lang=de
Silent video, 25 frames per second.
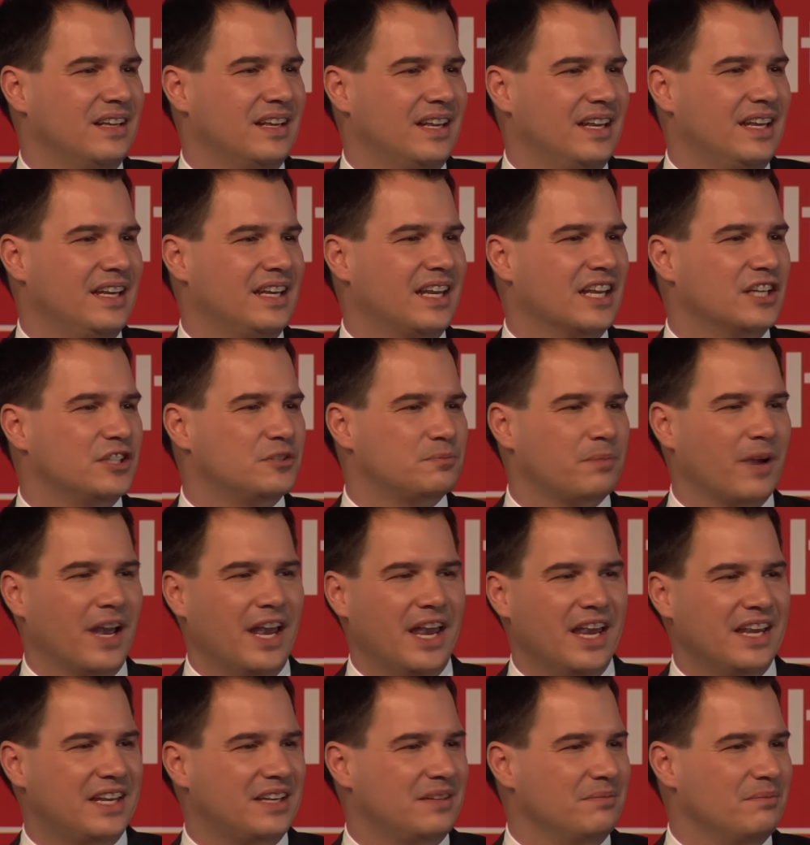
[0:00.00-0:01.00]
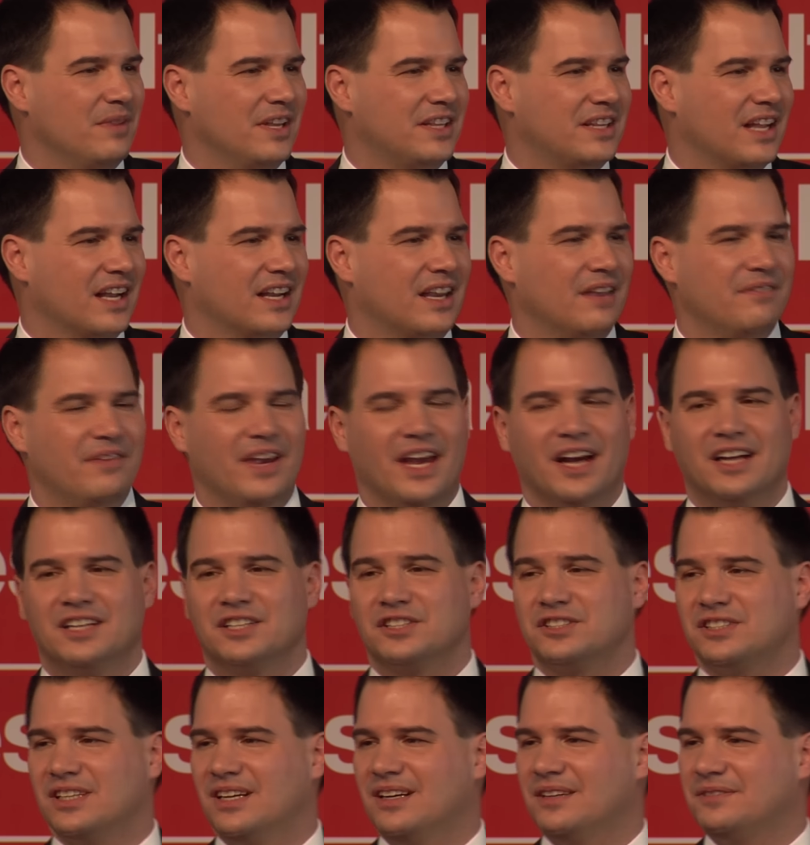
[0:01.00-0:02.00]
in Gesprächen mit der
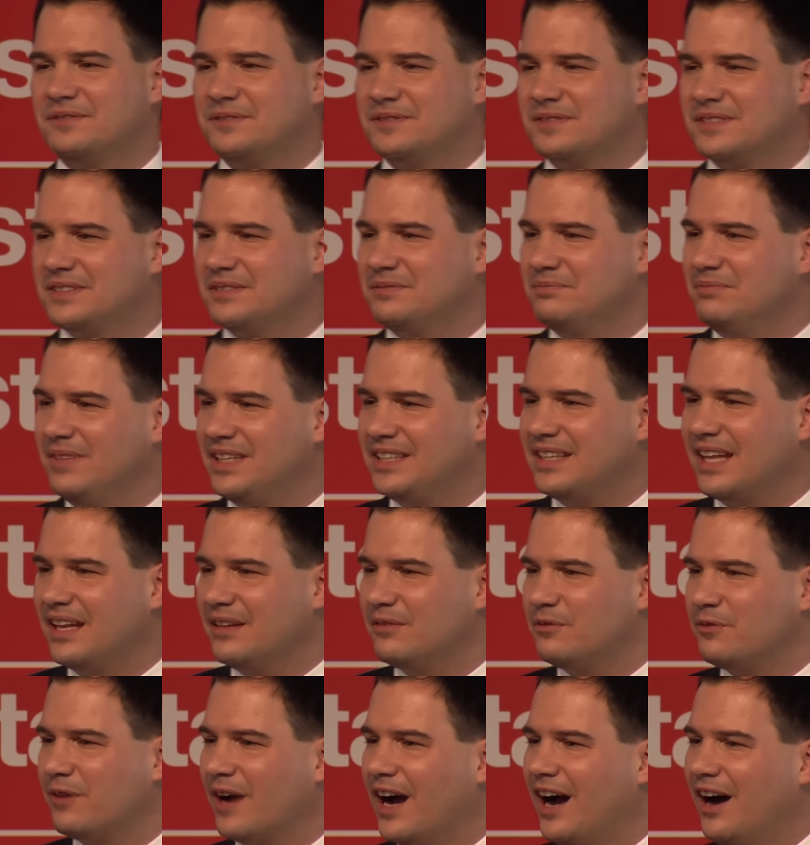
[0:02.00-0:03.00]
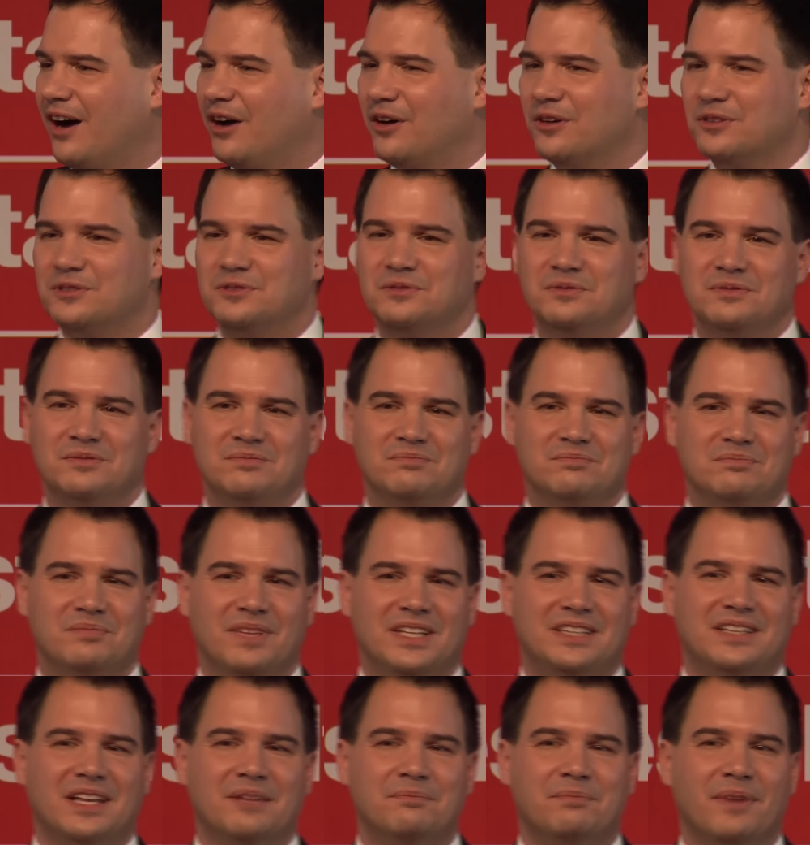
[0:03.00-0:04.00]
Gewerkschaft, mit den Frauen,
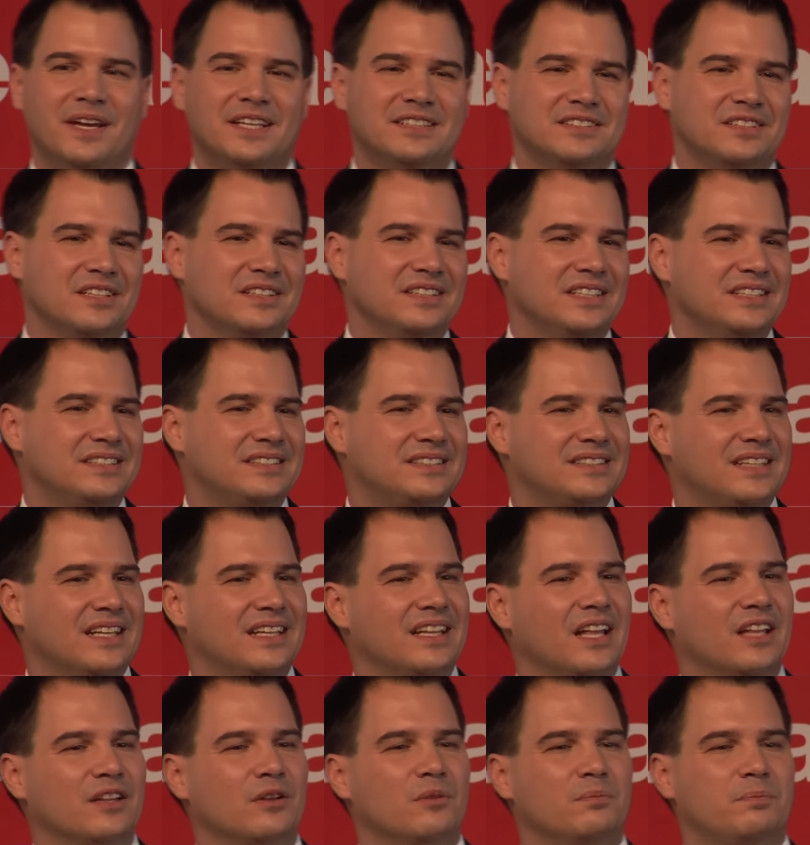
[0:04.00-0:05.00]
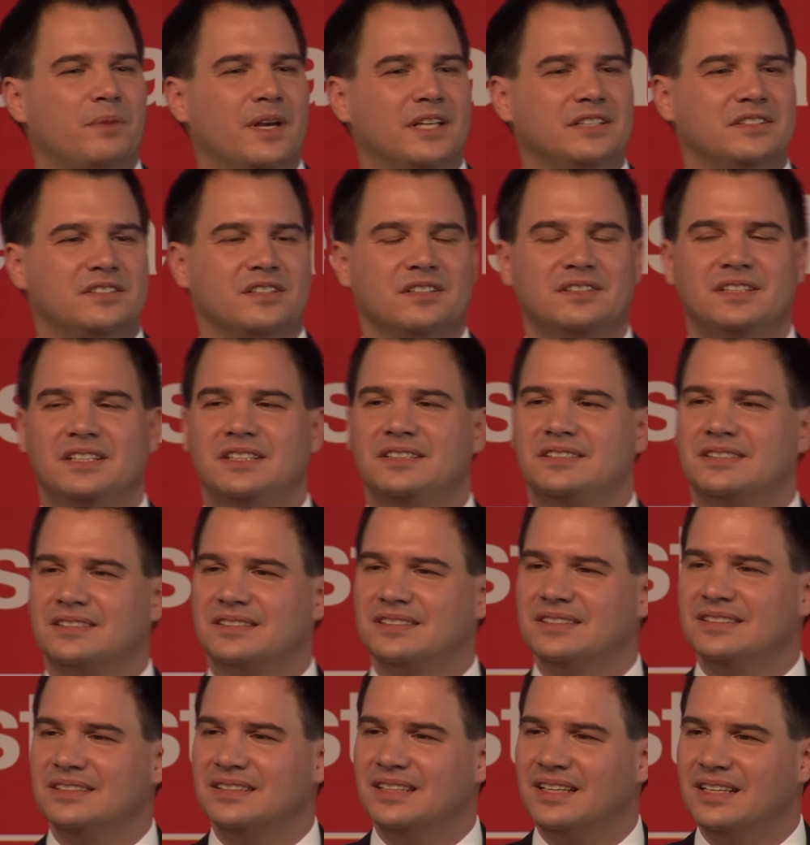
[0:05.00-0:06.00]
mit den Pensionistinnen und
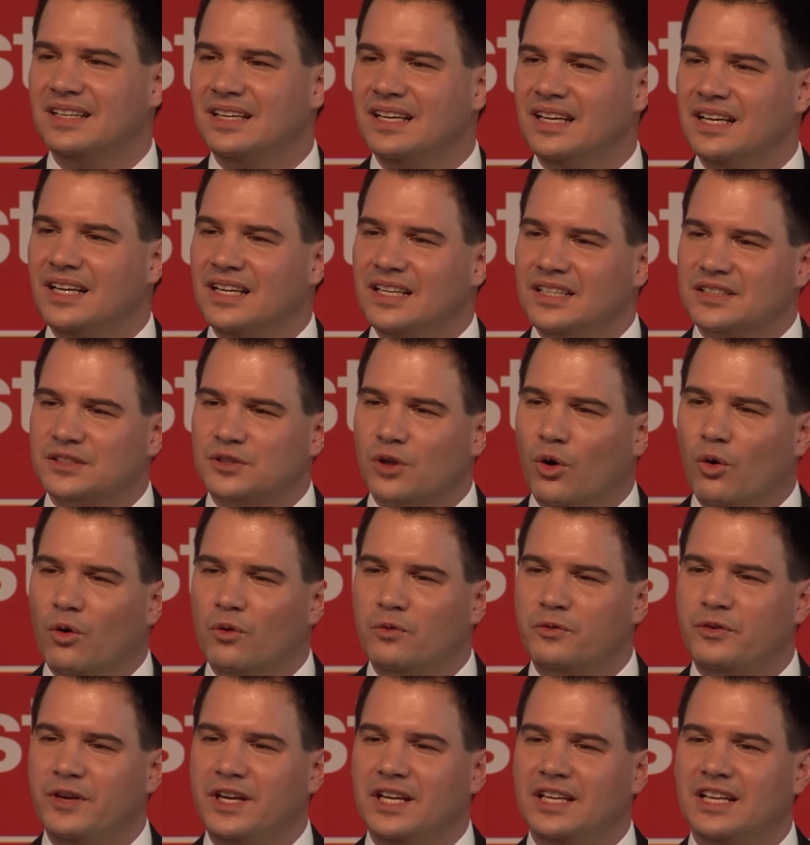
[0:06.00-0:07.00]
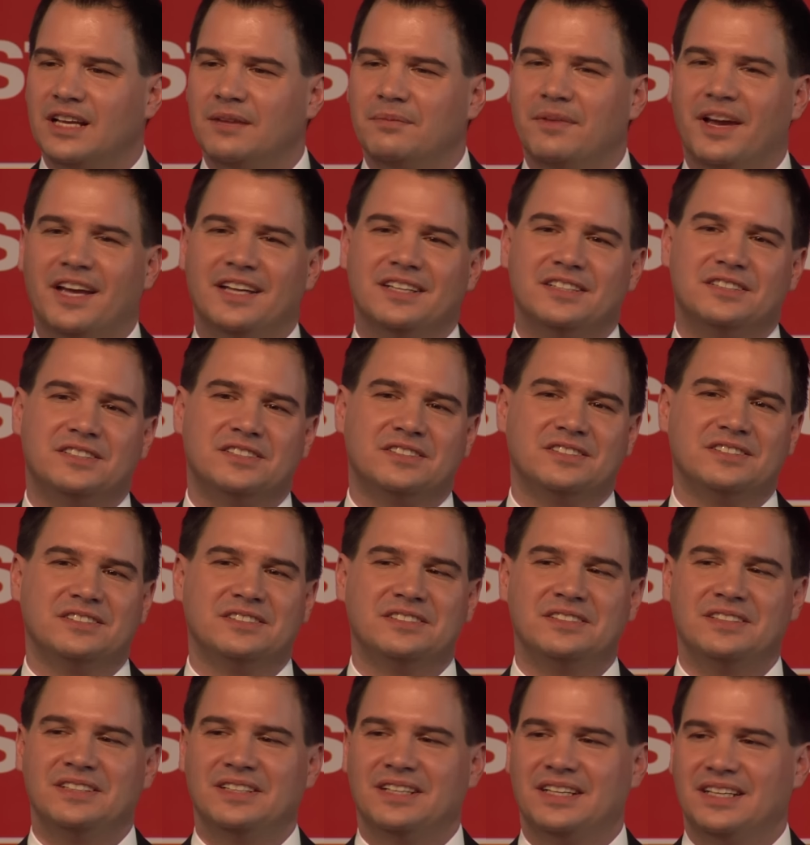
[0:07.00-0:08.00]
Pensionisten, so viele
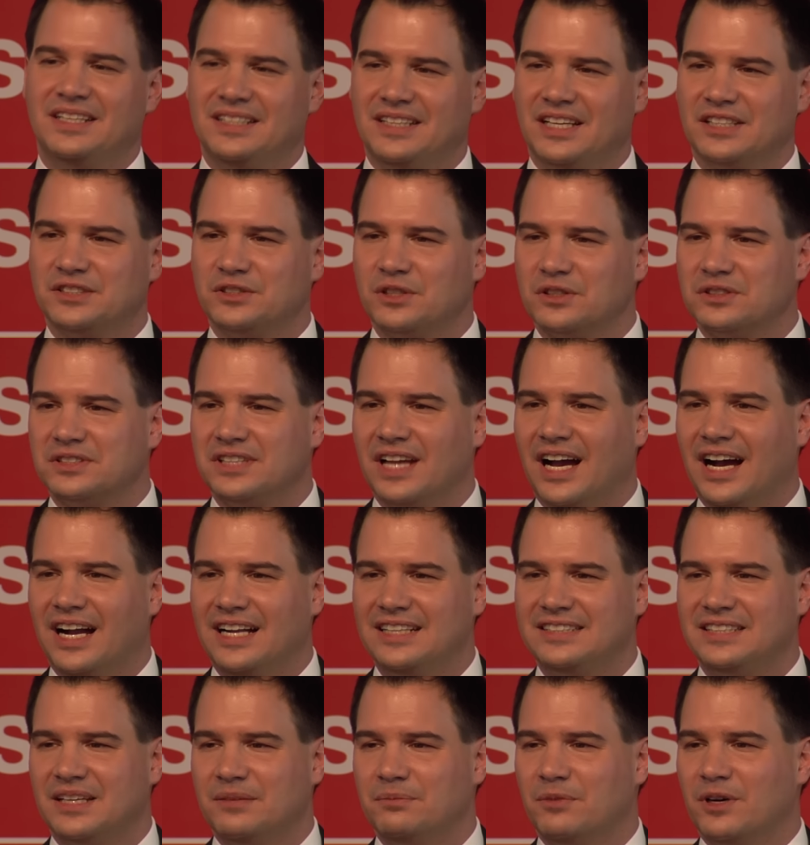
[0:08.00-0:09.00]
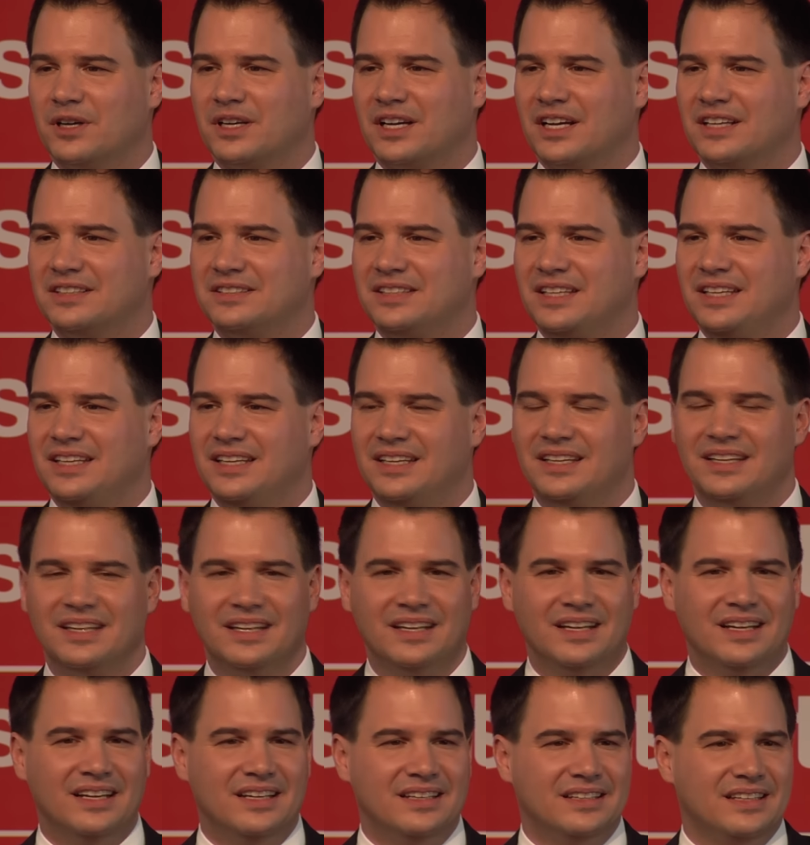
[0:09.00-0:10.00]
Menschen in der Sozialdemokratie,
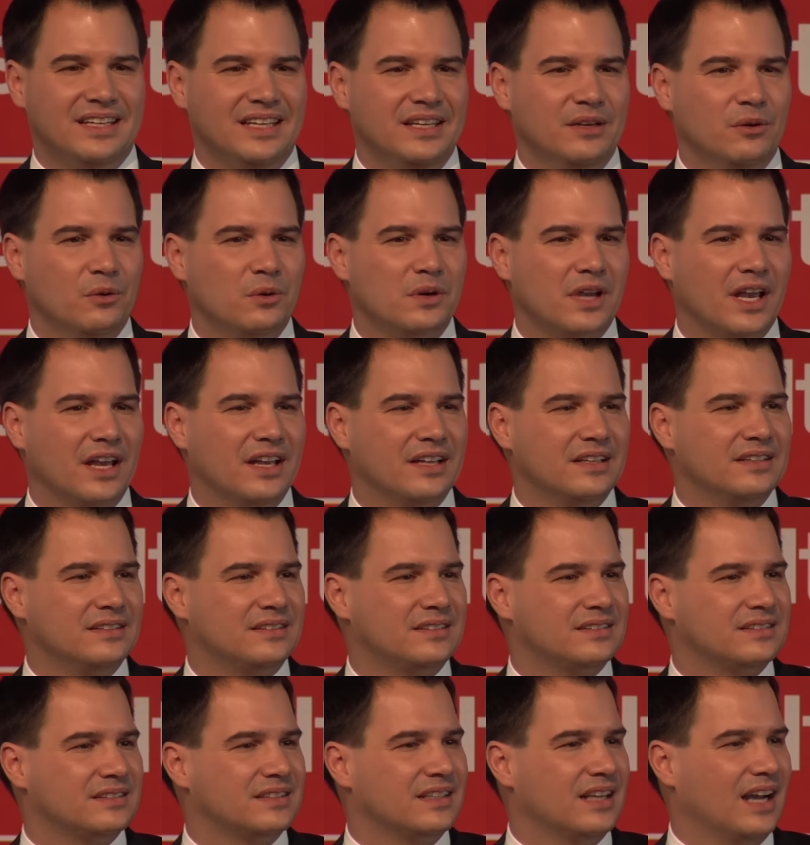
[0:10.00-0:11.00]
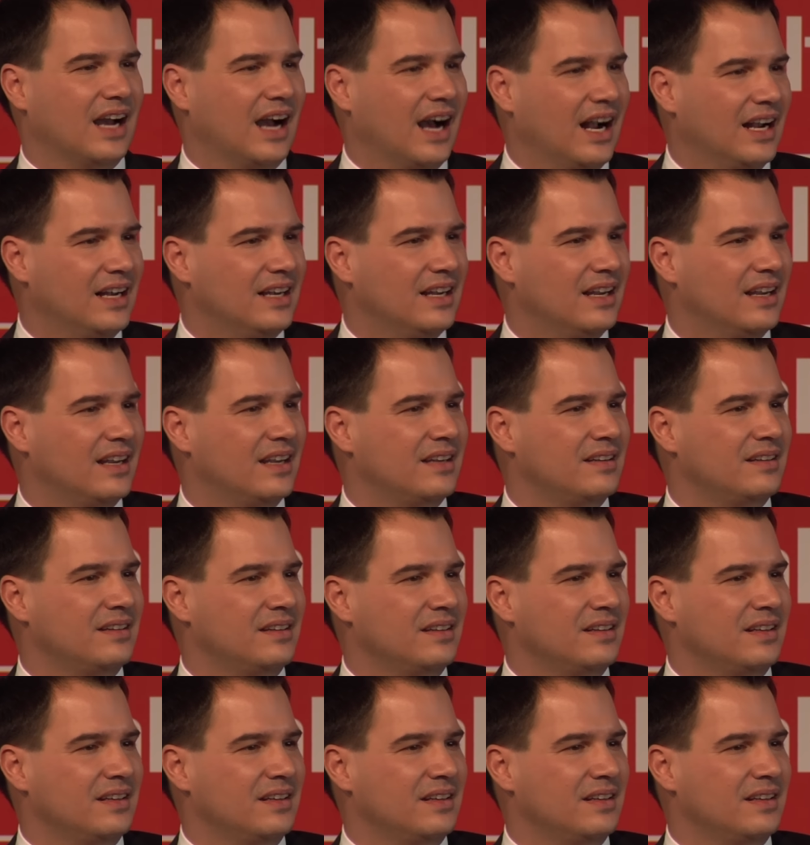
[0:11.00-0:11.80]
die Jugend, alle,